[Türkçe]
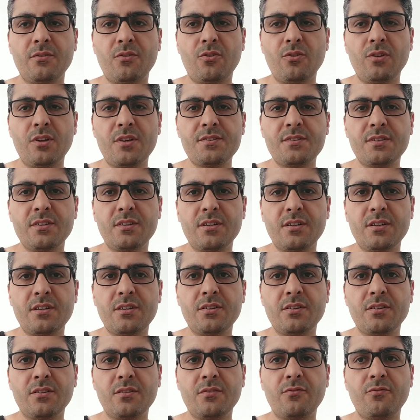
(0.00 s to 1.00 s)

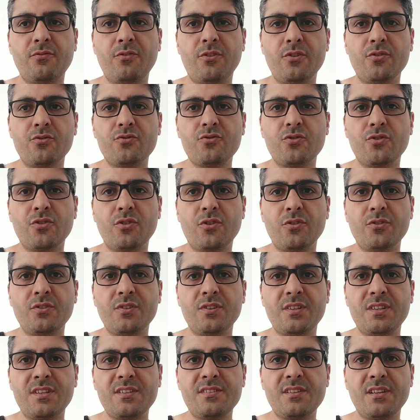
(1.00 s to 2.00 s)
olasılık,
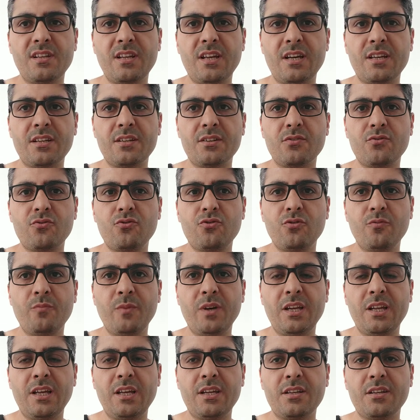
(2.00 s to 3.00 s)
fonksiyon, diziler,
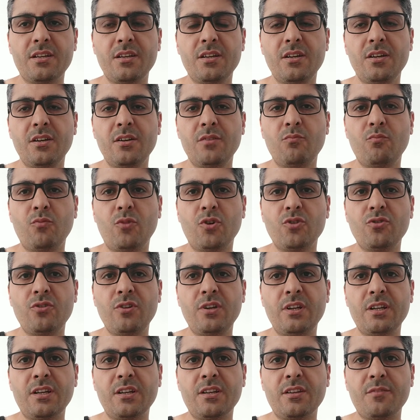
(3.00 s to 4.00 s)
kümeler,
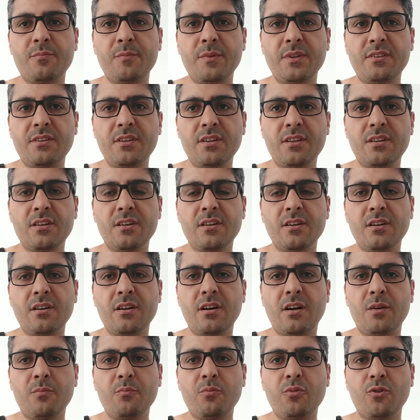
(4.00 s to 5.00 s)
modüler aritmetik
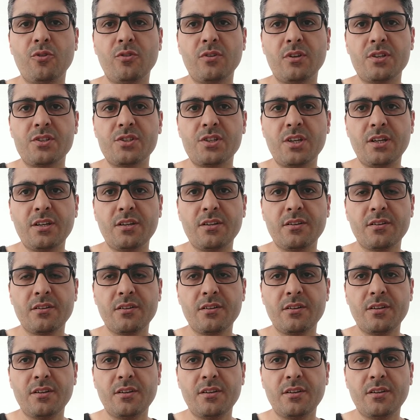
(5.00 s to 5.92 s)
kampı olacak.